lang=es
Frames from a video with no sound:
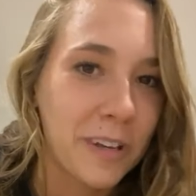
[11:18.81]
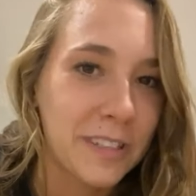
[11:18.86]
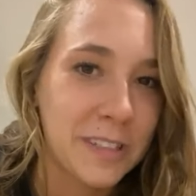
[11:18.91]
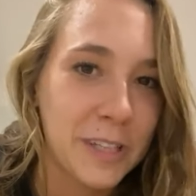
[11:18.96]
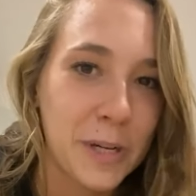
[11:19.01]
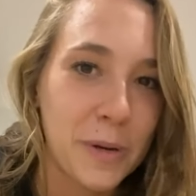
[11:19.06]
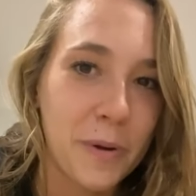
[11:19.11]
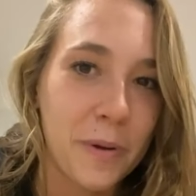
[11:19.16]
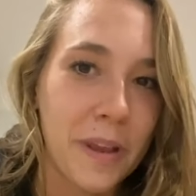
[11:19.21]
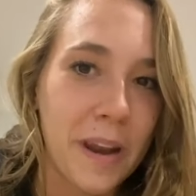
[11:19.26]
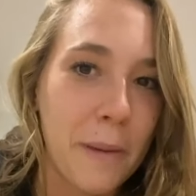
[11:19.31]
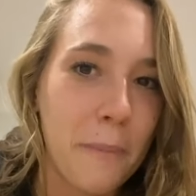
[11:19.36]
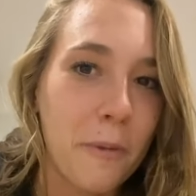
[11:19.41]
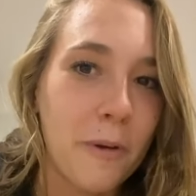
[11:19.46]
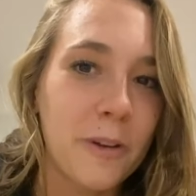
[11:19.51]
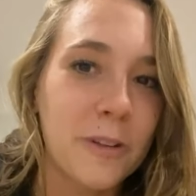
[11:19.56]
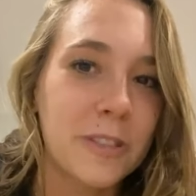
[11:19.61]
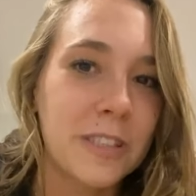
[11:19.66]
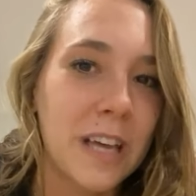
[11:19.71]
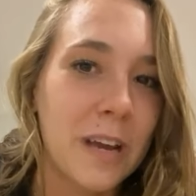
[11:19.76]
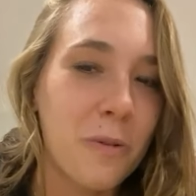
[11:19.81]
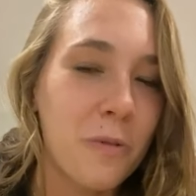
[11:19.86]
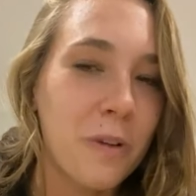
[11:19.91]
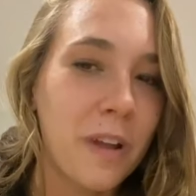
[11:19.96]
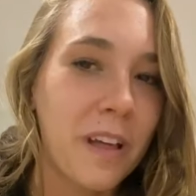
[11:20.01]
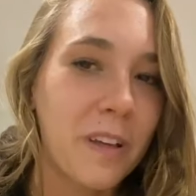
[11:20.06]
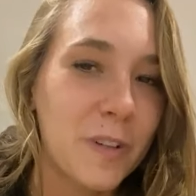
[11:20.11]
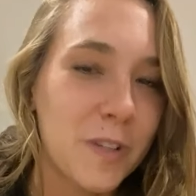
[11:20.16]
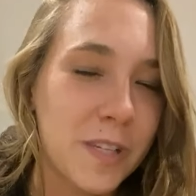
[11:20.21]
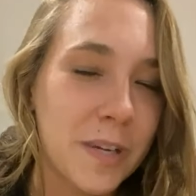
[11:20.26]
que si hubiera podido estar
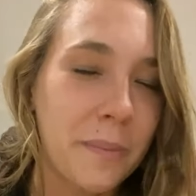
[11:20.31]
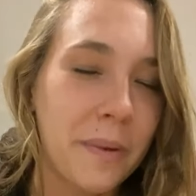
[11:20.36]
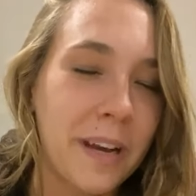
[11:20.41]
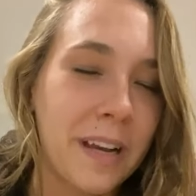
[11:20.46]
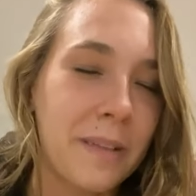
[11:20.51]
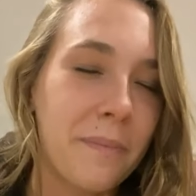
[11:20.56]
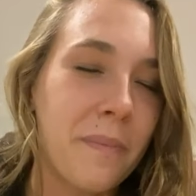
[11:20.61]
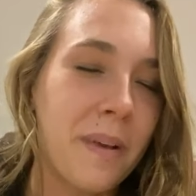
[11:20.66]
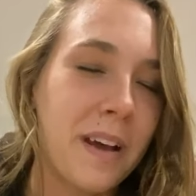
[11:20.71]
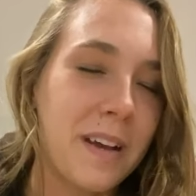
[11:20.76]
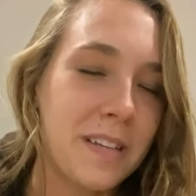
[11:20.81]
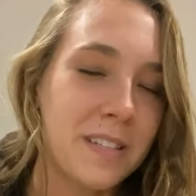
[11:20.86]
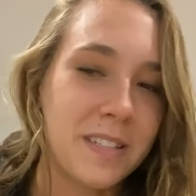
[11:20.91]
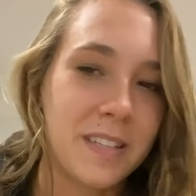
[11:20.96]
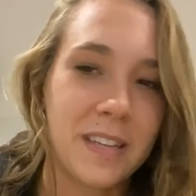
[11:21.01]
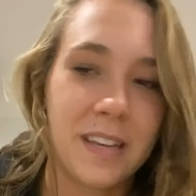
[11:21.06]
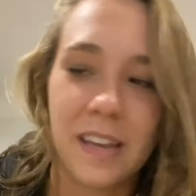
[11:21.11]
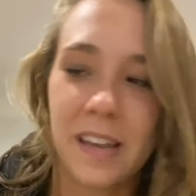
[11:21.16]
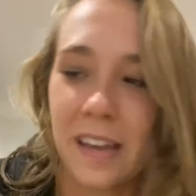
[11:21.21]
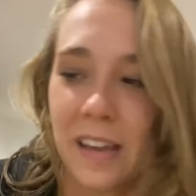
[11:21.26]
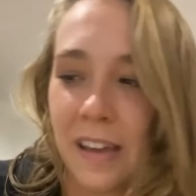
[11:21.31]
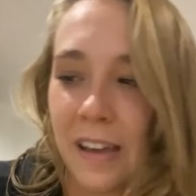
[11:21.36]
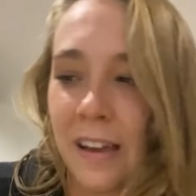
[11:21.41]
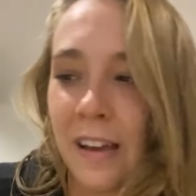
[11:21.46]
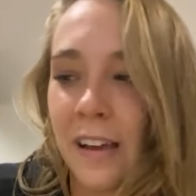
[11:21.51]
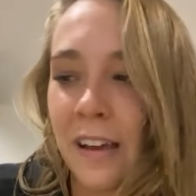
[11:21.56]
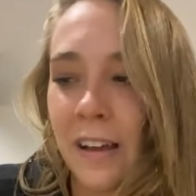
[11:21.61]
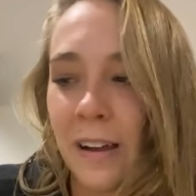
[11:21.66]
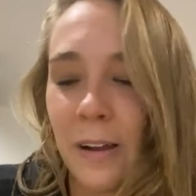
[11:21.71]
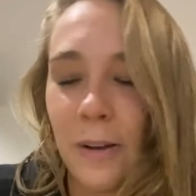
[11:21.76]
una dos semanas más, eh,